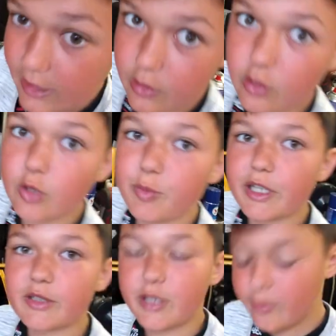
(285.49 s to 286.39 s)
No to
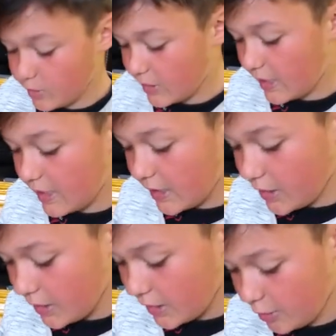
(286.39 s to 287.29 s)
pracujemy dalej
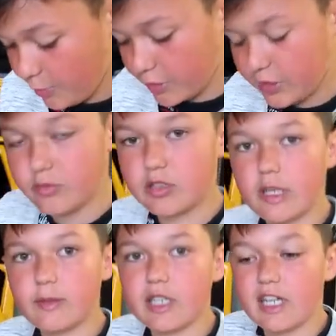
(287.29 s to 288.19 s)
i potem
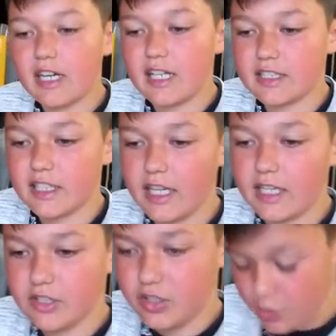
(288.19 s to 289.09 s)
zdamy relację,
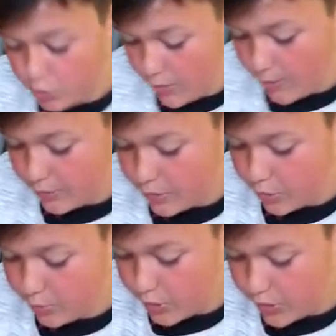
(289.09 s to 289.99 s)
czy już mamy
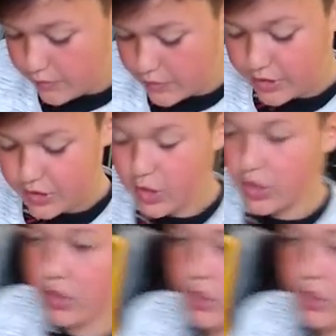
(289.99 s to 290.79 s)
zrobione wszystko